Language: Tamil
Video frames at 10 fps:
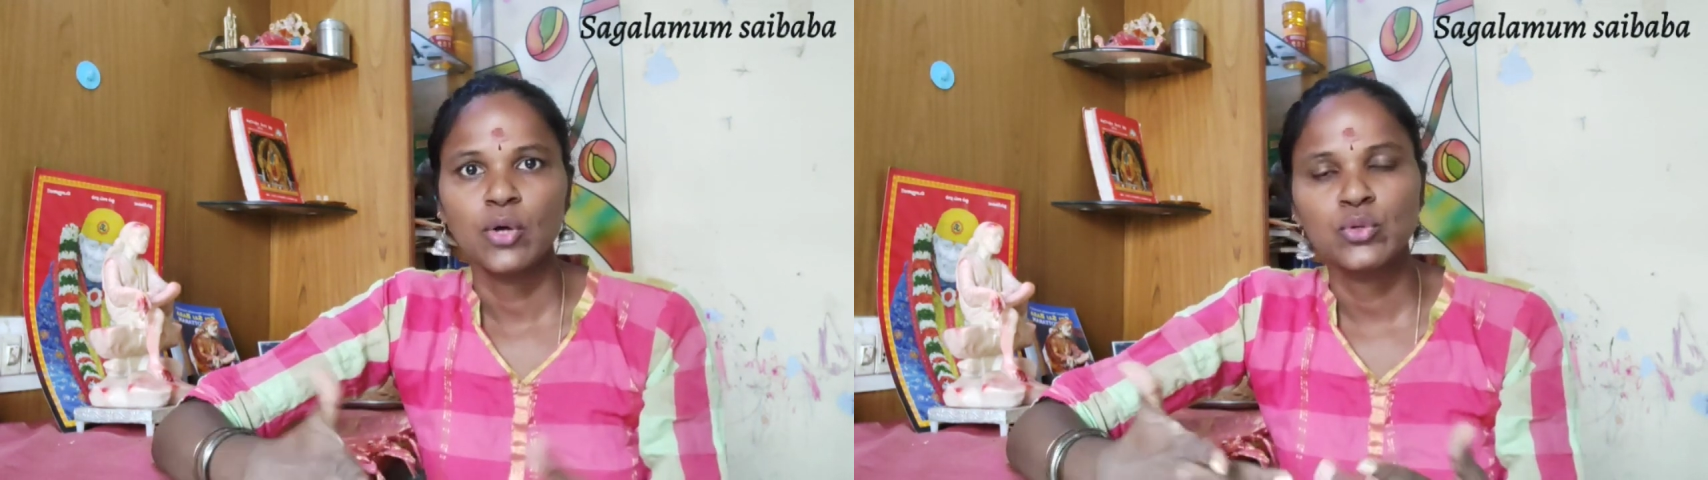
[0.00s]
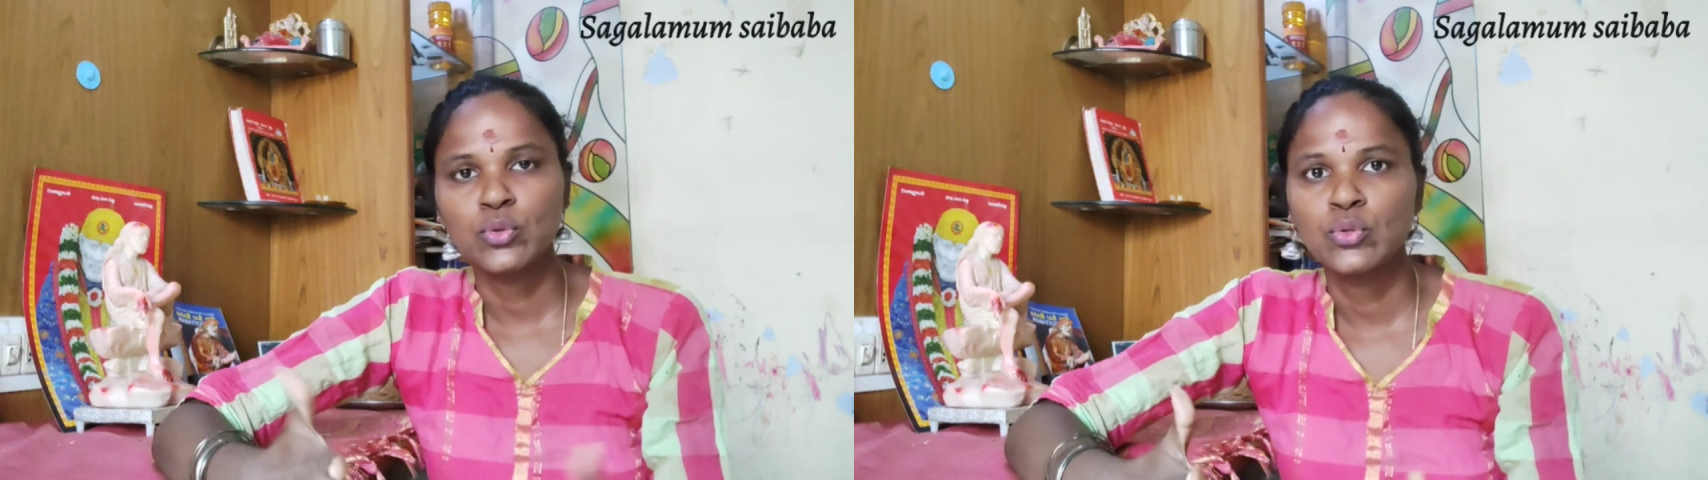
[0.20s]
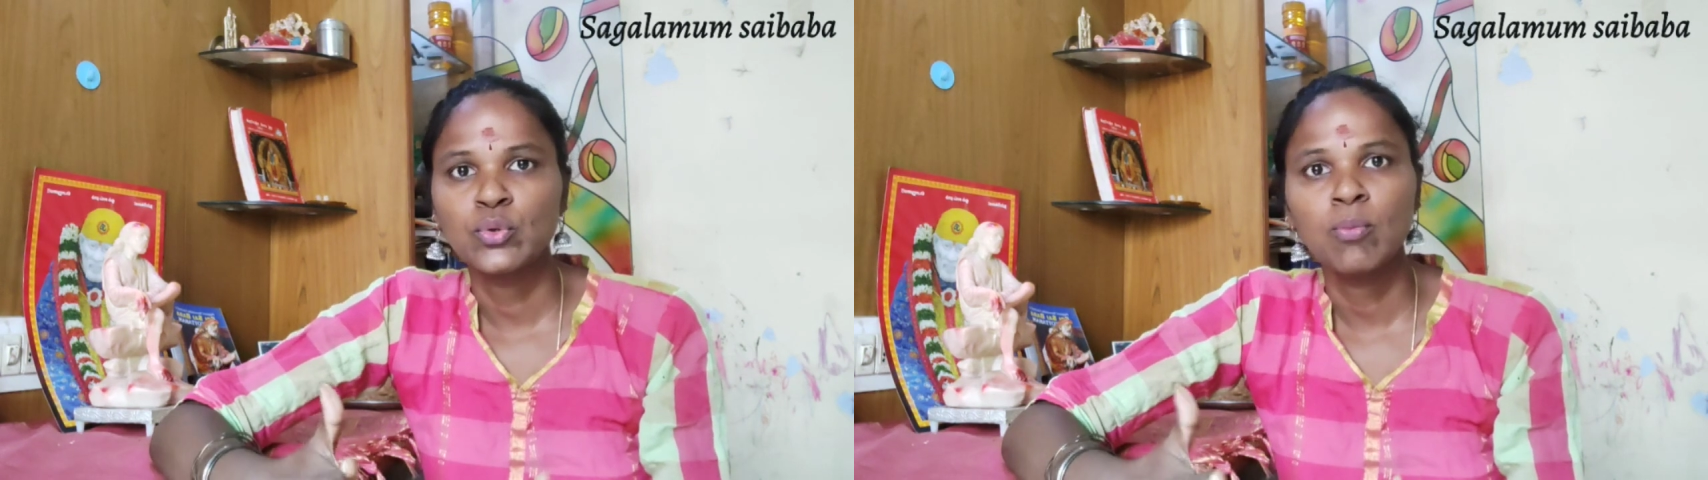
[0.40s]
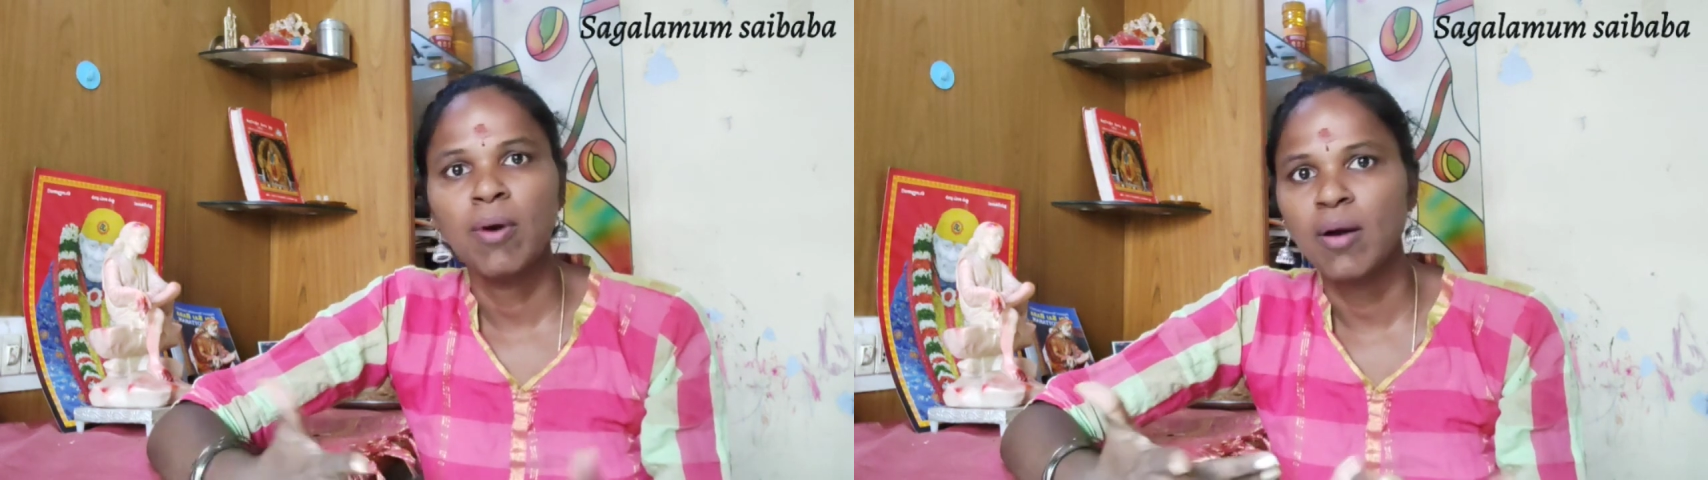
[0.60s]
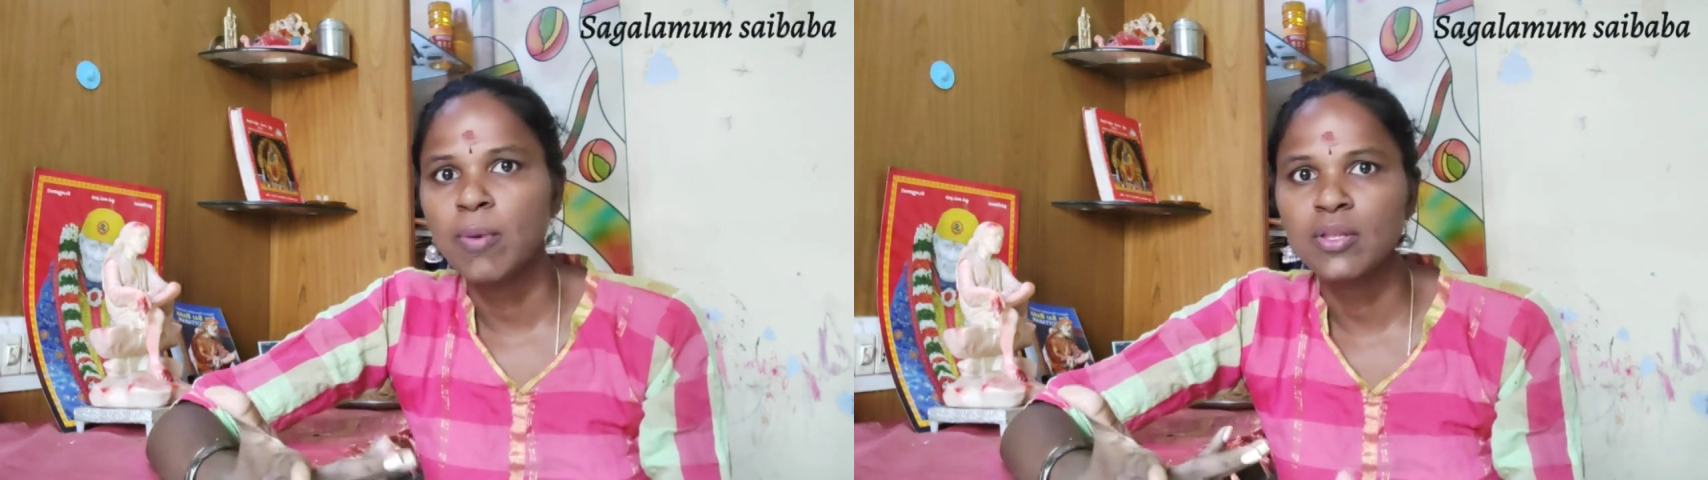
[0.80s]
ஐயோ
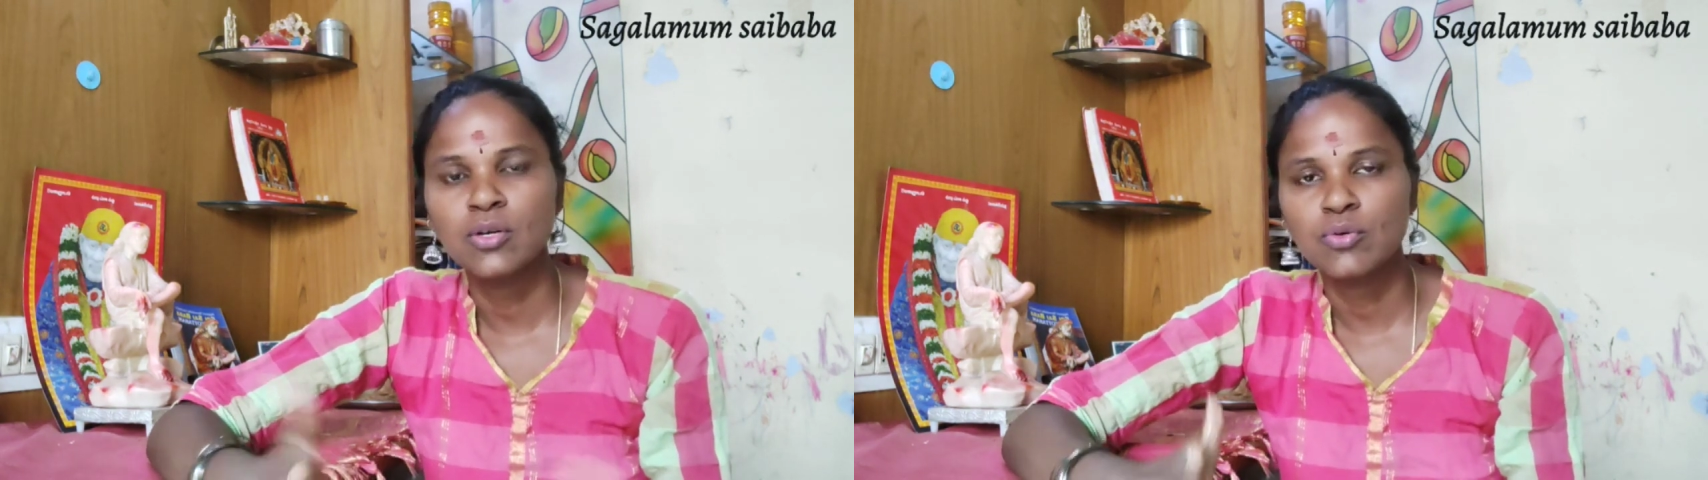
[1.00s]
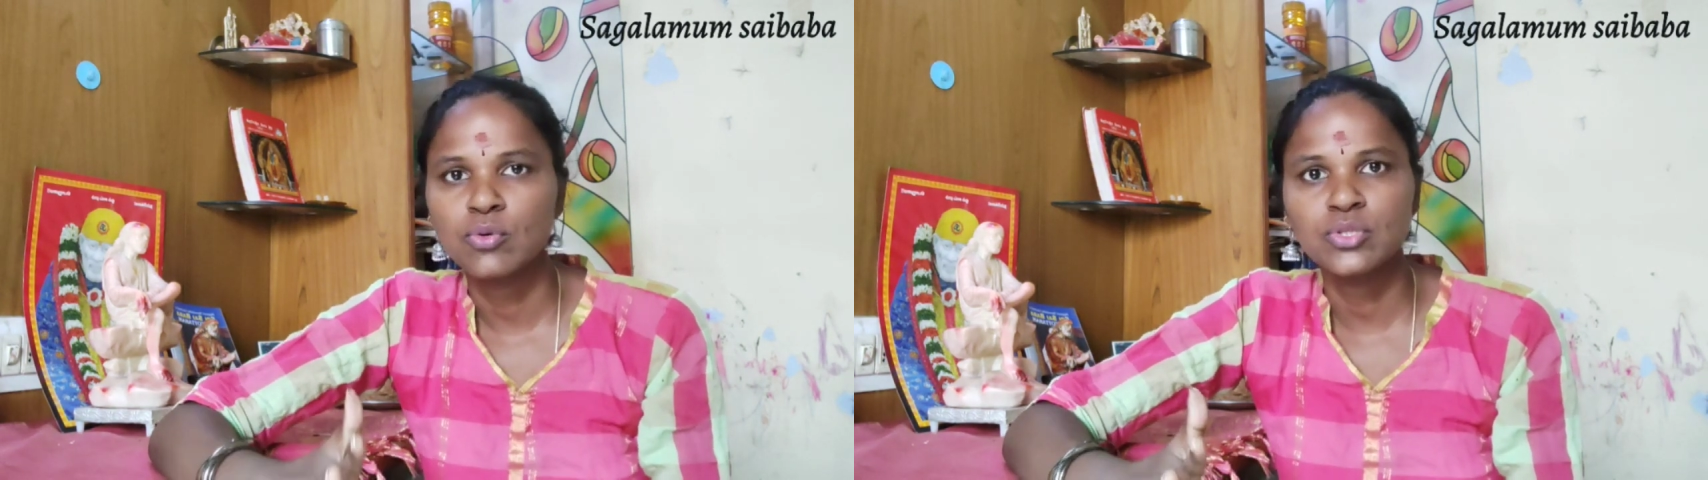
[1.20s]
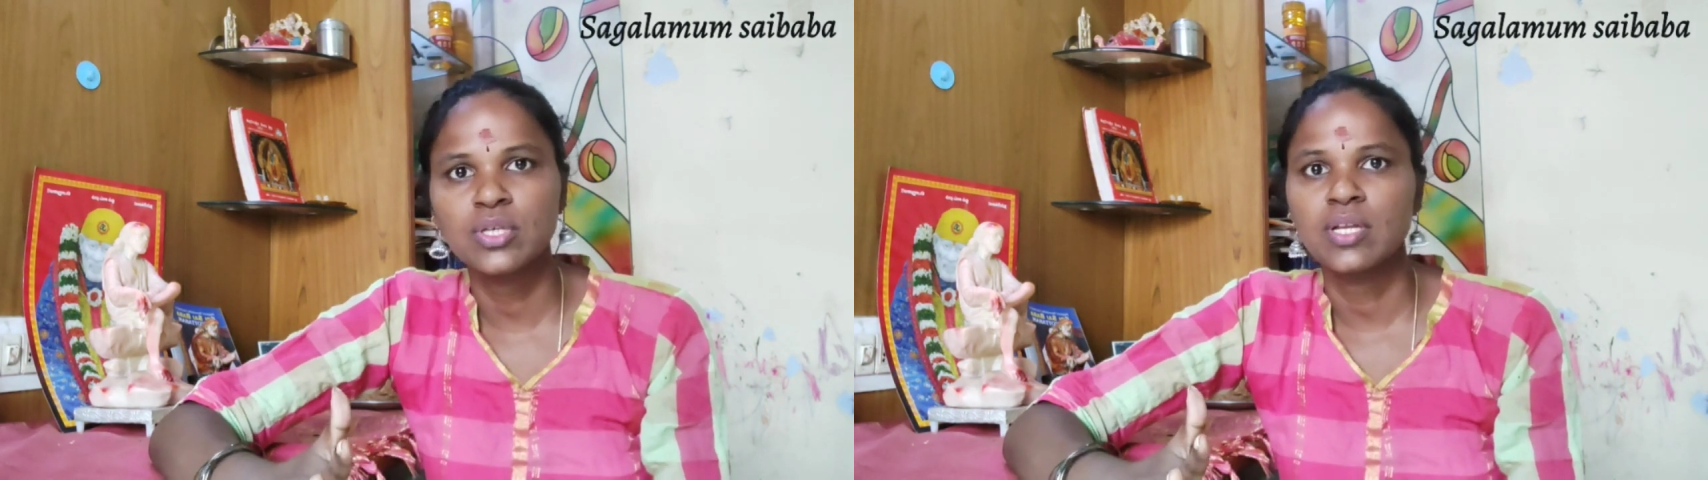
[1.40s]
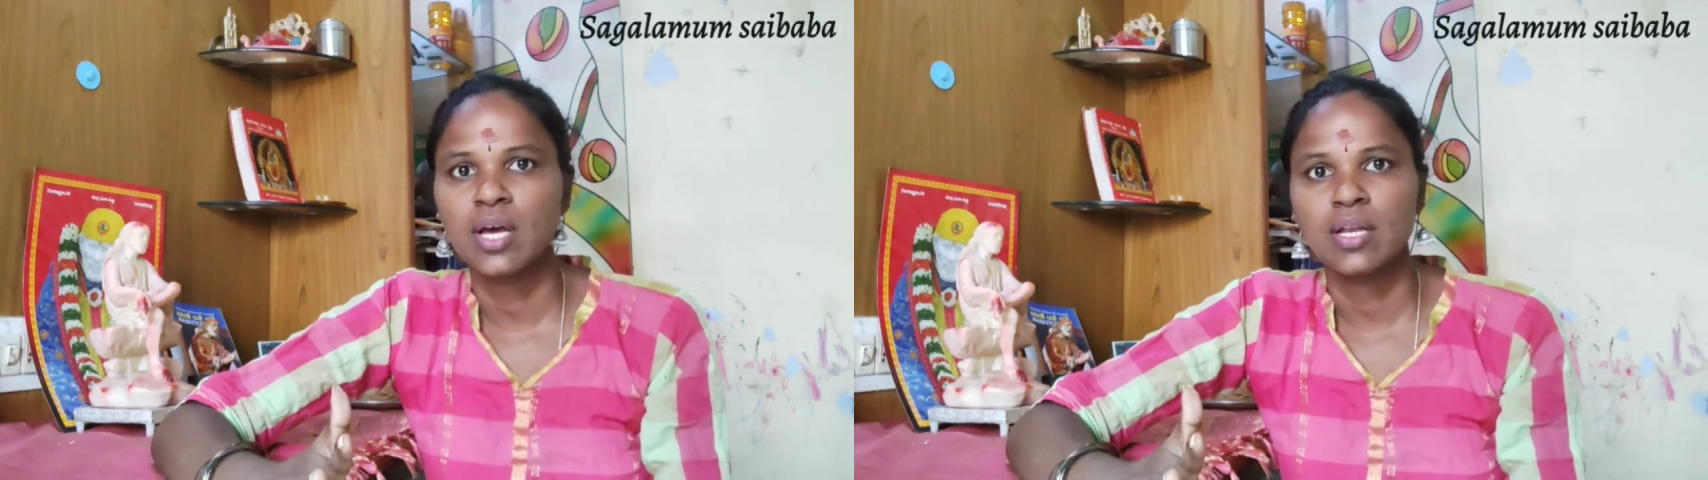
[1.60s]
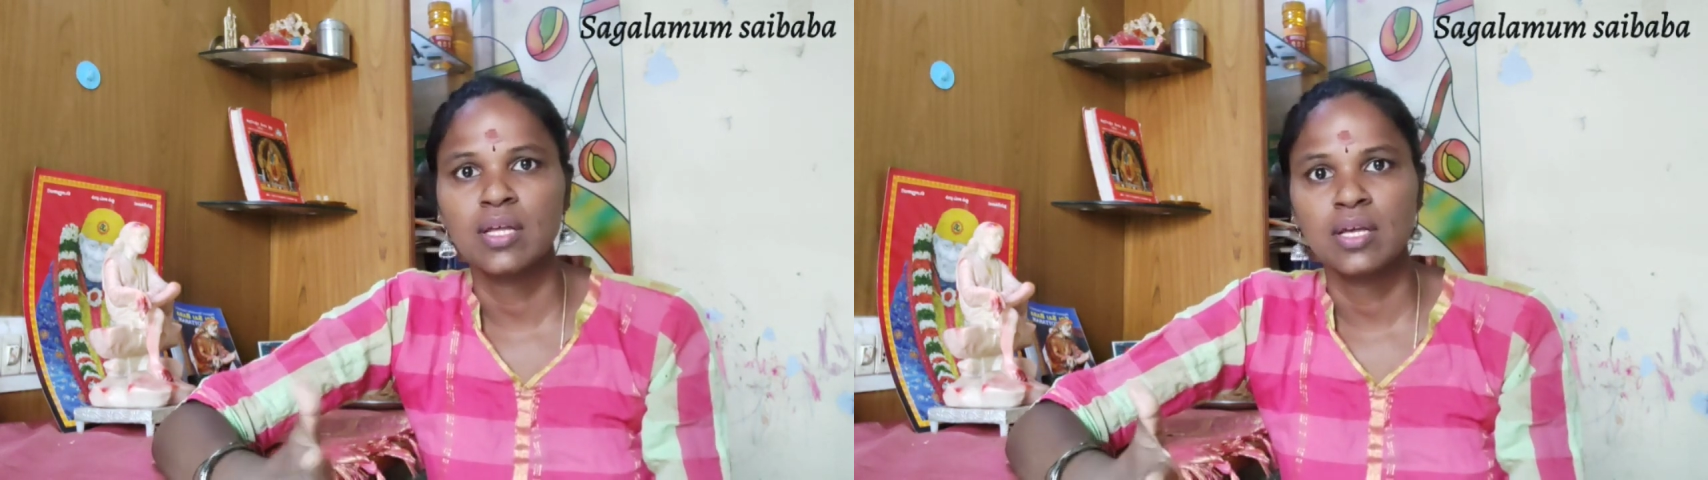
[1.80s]
பாபா தான்
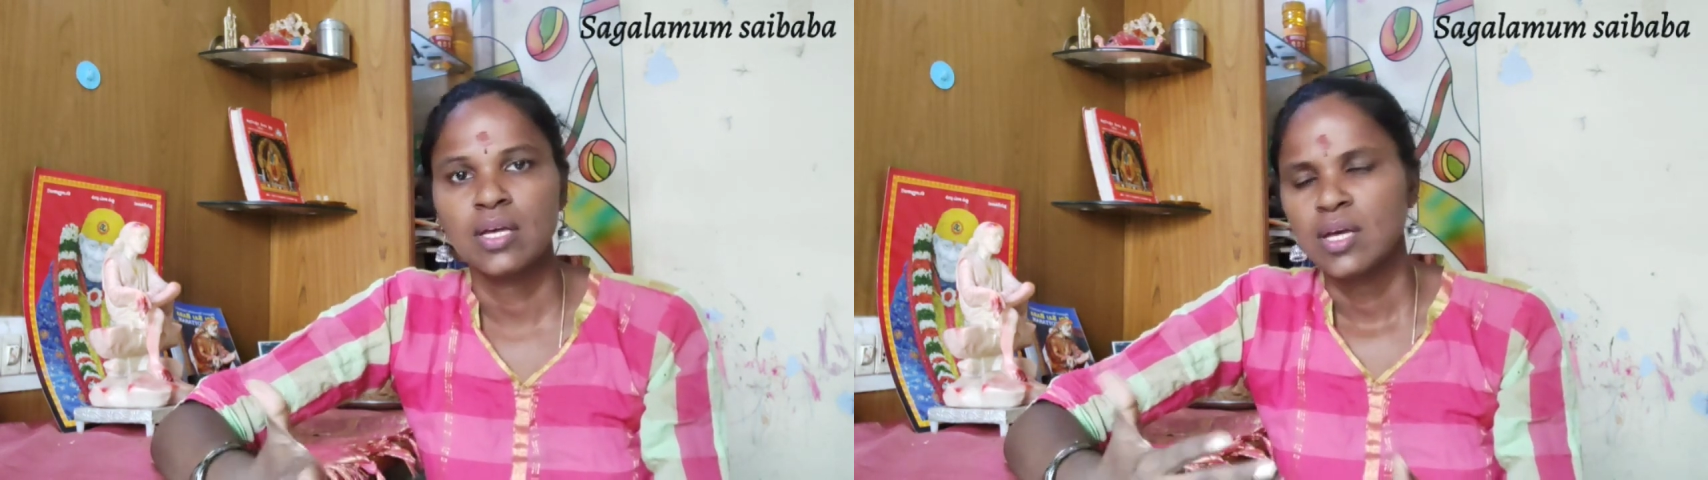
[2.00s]
கோச்சுக்கிட்டாரு